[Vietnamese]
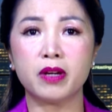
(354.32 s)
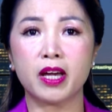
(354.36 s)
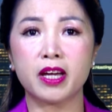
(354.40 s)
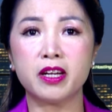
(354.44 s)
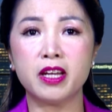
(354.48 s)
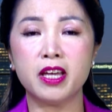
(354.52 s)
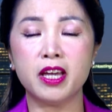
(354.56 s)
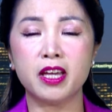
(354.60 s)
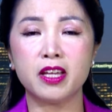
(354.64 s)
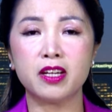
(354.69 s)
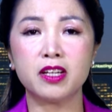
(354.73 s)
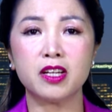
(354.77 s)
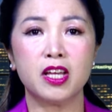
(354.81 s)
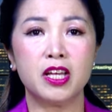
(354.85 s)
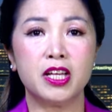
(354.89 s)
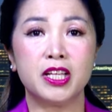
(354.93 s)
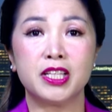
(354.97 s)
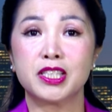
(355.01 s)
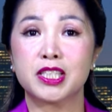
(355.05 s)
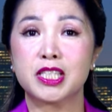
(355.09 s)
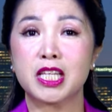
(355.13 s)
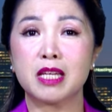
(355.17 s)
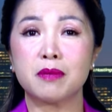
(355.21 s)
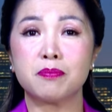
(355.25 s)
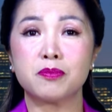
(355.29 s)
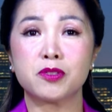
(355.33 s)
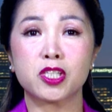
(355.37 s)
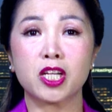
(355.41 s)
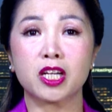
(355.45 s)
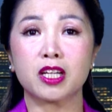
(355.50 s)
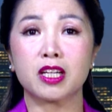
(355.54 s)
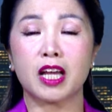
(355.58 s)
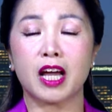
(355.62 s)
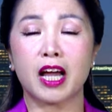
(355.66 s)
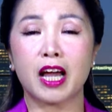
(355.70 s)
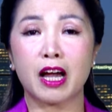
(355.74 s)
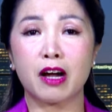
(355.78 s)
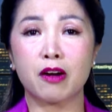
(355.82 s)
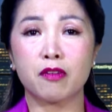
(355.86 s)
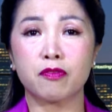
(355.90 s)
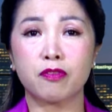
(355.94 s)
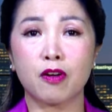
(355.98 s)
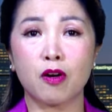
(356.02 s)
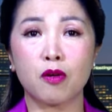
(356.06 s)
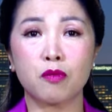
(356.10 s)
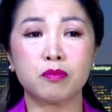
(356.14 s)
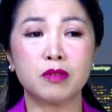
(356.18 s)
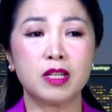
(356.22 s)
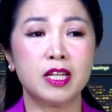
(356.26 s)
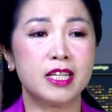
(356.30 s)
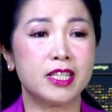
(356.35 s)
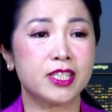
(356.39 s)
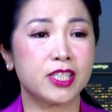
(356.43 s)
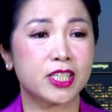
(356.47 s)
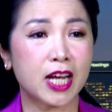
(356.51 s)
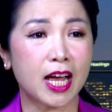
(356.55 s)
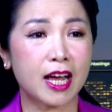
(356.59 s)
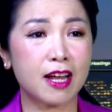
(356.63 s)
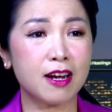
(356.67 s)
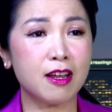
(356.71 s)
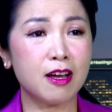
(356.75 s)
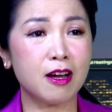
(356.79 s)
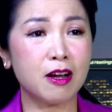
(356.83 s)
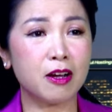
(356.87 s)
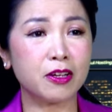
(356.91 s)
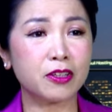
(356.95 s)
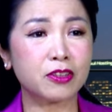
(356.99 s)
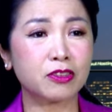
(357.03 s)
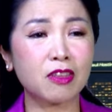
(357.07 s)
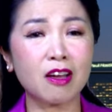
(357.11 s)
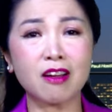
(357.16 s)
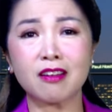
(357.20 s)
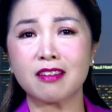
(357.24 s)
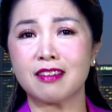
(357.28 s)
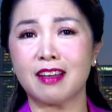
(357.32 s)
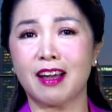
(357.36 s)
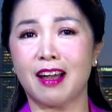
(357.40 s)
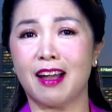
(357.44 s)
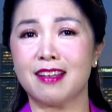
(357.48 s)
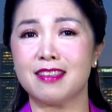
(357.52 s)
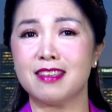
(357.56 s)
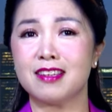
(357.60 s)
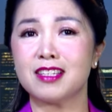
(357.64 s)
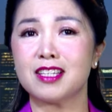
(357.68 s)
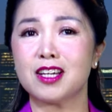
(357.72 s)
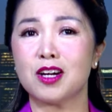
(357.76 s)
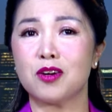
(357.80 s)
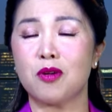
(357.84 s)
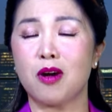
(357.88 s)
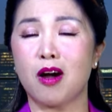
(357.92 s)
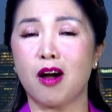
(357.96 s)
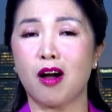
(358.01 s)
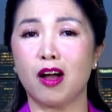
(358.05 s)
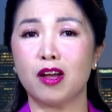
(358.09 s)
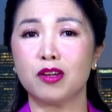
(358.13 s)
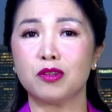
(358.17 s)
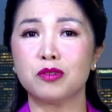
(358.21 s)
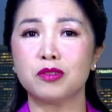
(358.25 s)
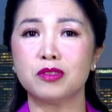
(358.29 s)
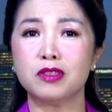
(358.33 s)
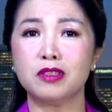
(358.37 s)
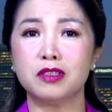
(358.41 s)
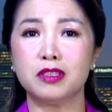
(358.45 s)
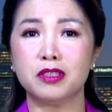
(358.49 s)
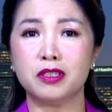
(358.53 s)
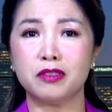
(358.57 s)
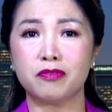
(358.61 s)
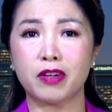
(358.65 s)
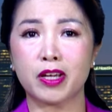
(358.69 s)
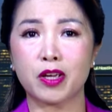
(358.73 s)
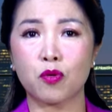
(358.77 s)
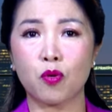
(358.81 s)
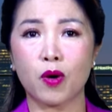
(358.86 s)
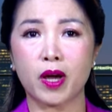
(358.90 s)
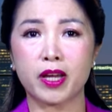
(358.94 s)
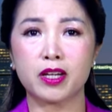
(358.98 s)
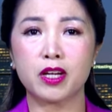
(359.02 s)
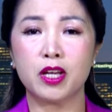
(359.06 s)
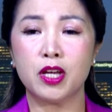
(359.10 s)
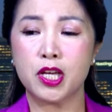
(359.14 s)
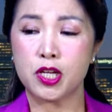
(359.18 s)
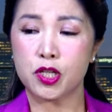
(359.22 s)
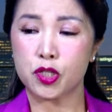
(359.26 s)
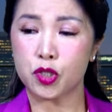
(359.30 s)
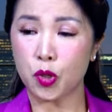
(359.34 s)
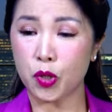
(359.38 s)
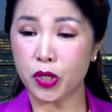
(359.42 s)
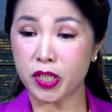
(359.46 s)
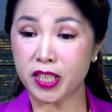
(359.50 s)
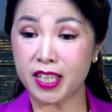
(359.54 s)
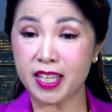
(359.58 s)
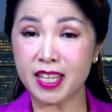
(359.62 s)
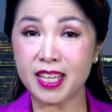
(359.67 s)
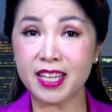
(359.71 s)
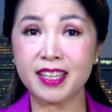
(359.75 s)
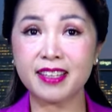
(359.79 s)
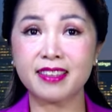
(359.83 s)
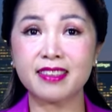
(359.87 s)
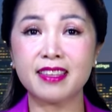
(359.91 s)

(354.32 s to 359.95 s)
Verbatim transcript: đã đến, tiếp rất là hào phóng, trả lời tất cả những câu hỏi của người vây quanh, rồi ký